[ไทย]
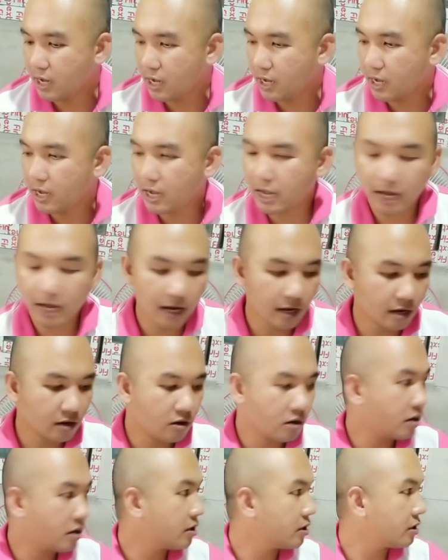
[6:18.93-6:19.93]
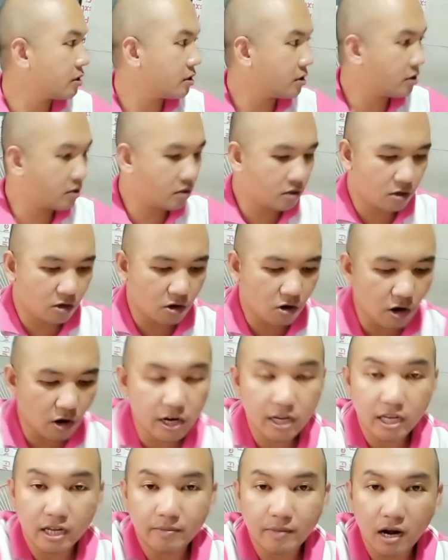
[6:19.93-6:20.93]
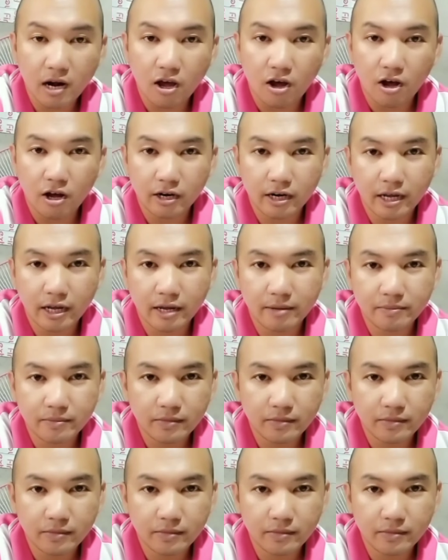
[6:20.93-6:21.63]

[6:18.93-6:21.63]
หาก้อนหินมาลองนะครับ